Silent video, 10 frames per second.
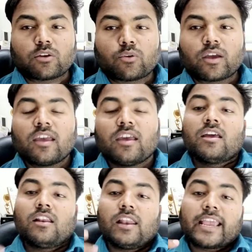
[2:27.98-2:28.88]
करोगे
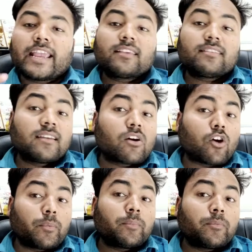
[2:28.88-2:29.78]
लेकिन किसी का
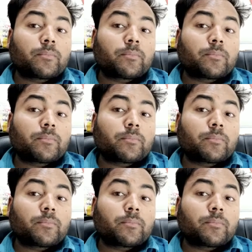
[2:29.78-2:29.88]
कॉपी